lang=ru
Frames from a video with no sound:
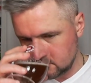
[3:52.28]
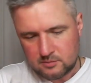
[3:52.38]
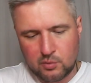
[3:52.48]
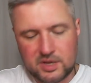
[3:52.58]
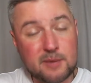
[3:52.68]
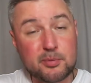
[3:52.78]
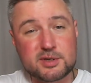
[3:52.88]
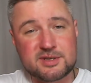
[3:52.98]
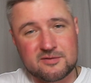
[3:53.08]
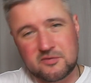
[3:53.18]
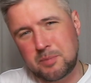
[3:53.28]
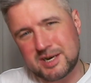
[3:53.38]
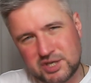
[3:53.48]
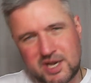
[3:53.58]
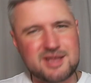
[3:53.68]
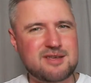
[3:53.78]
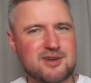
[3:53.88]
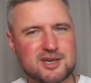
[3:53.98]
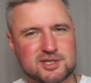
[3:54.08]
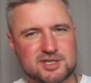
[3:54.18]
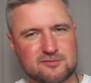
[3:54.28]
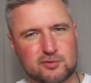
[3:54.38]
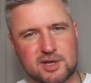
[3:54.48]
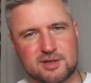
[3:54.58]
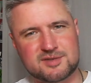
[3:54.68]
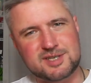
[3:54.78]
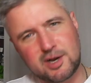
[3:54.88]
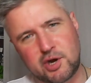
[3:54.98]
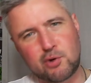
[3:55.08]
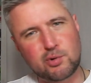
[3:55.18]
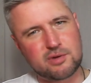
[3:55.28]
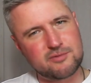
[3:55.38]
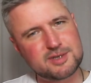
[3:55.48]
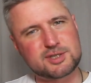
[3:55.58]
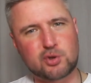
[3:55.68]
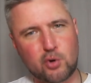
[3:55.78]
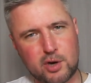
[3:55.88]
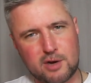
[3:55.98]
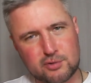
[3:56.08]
у меня просто в башке не вяжется вот эта вся грютовая история,